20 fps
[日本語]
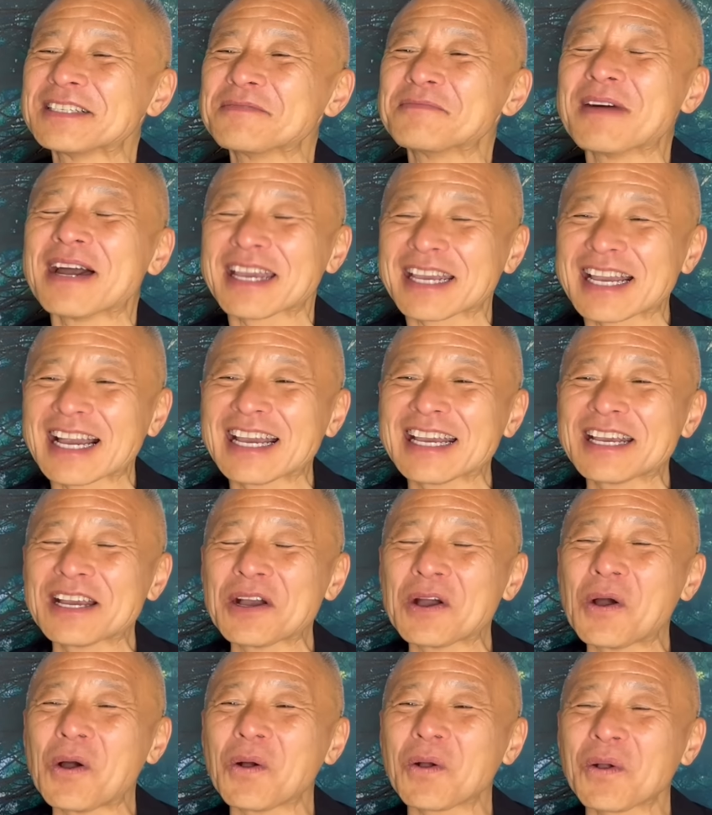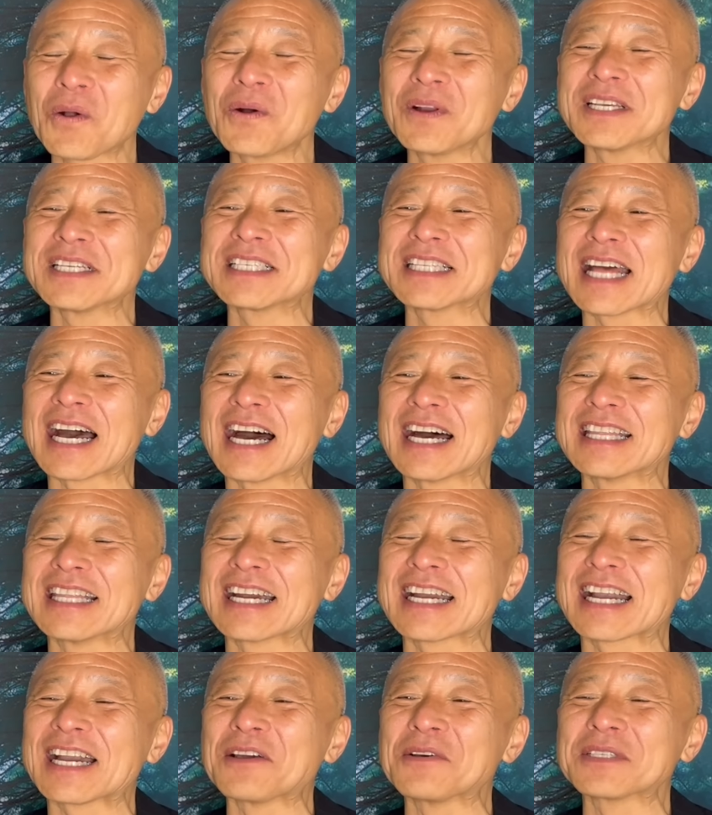毎回、ほっこりした、な
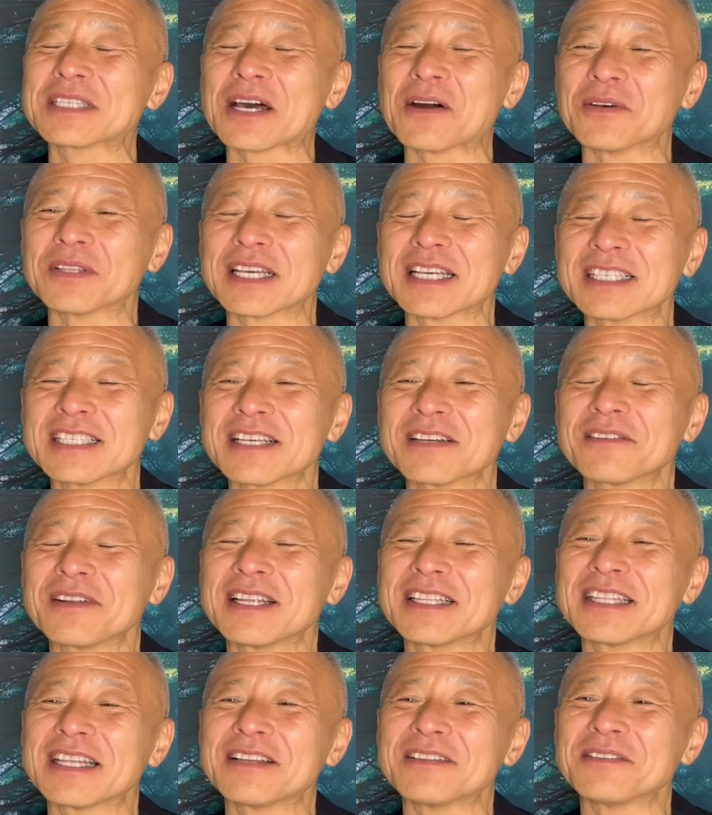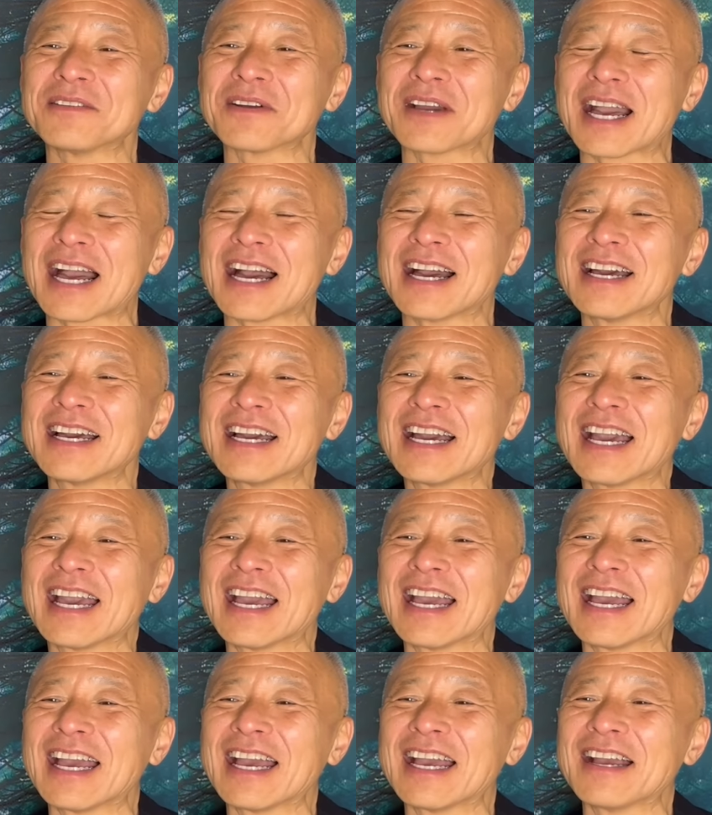んか、良さを出してくれてるのが、
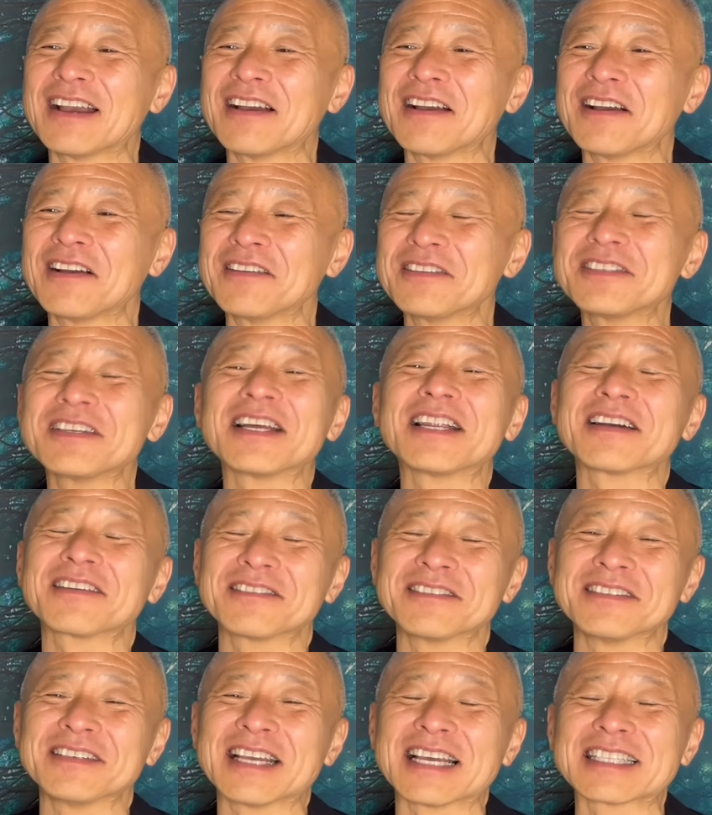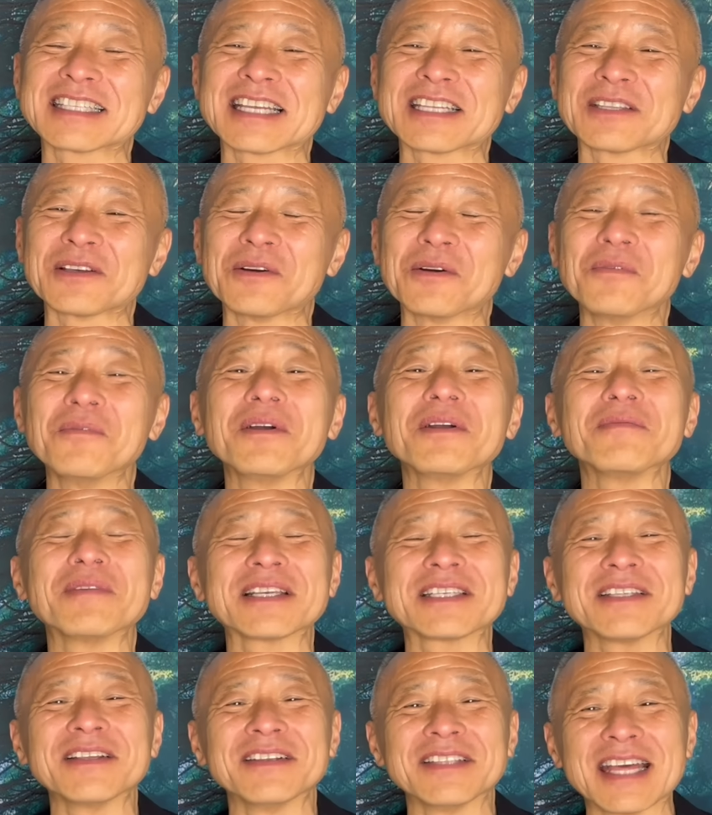えー、藤原くんやったと思いま
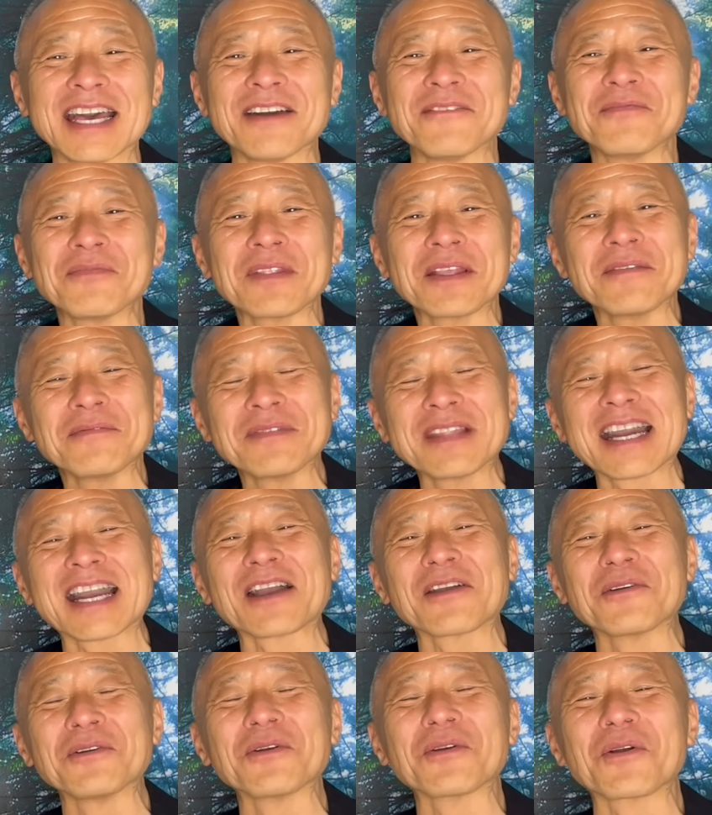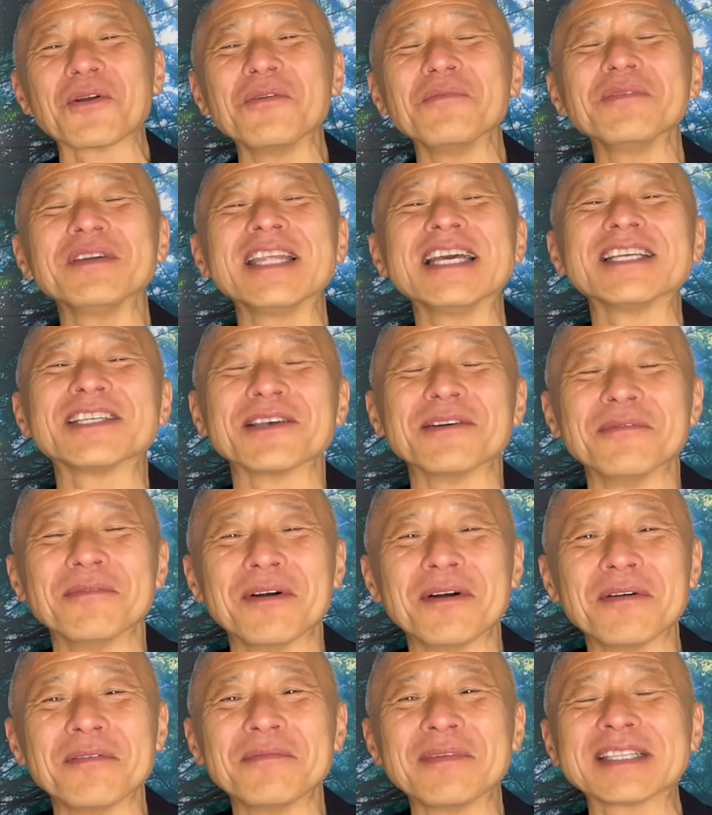すので、なんか、このコンビネーション
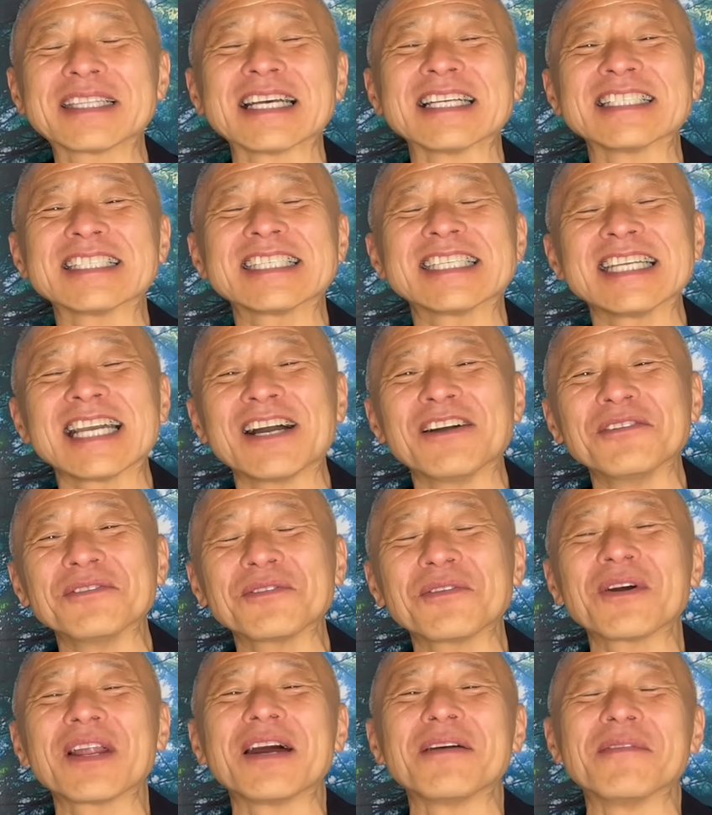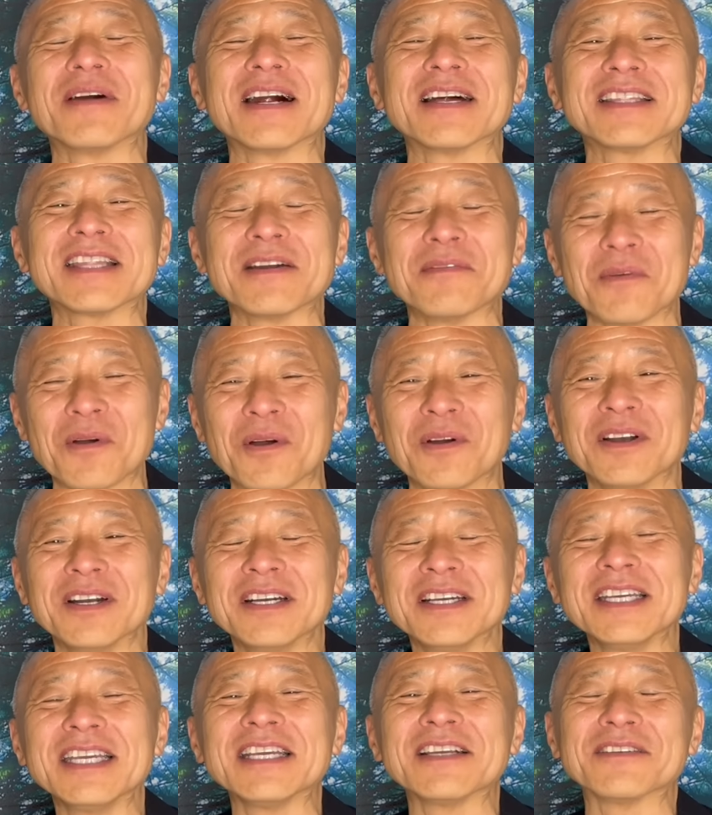も、また違うドラマ、でも、
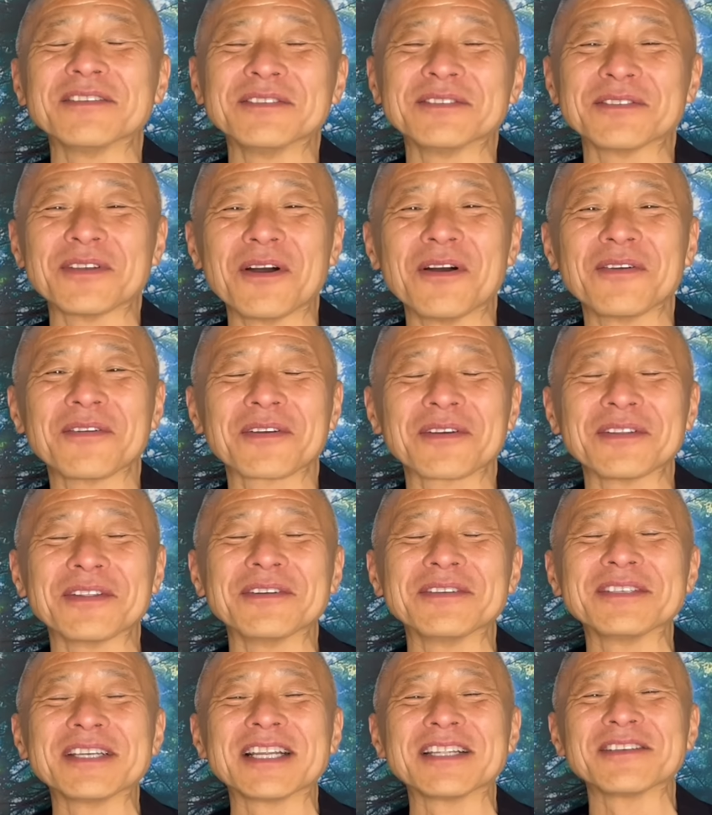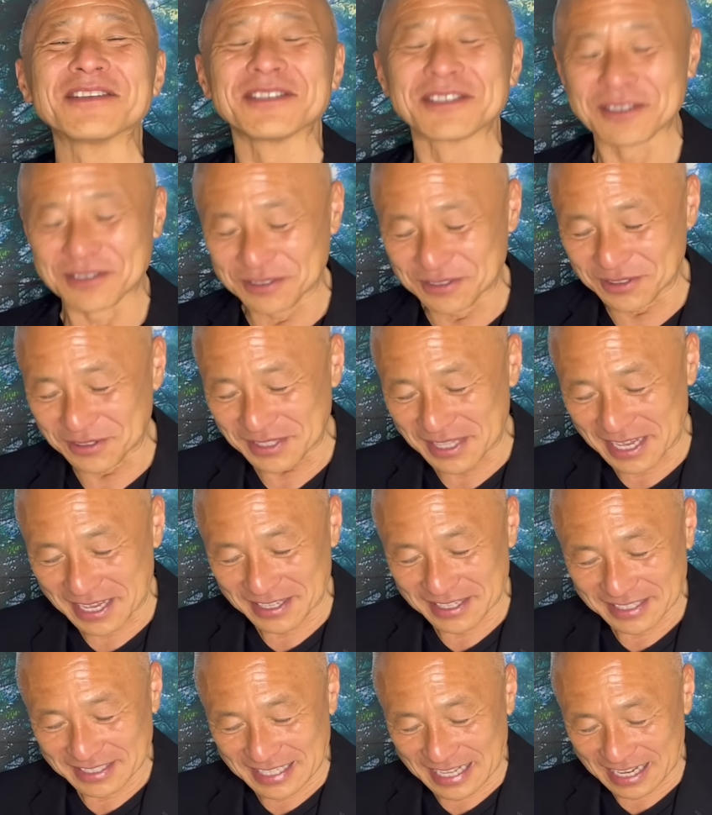ひーくんと、この藤原丈一くんのね、
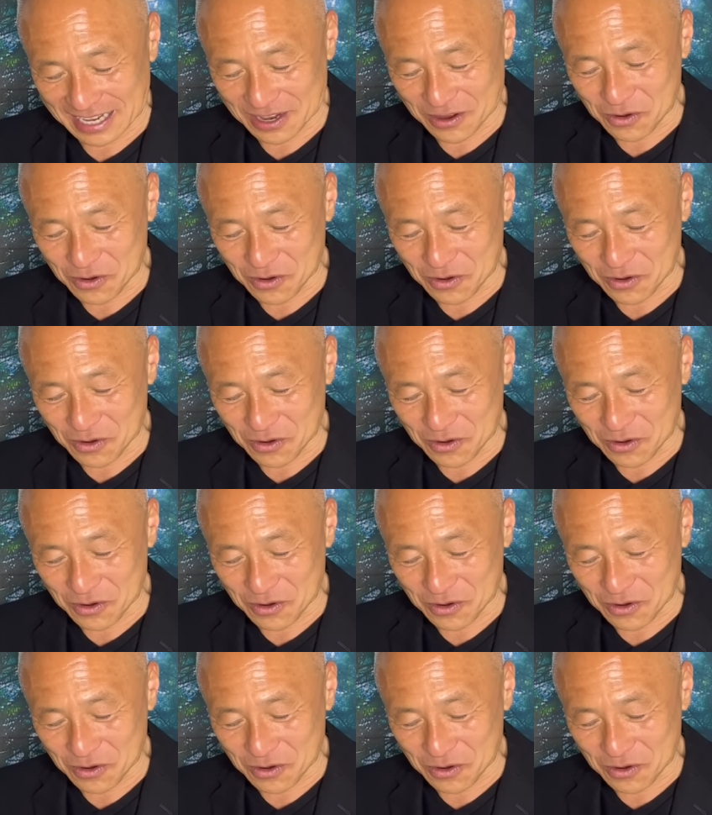なんか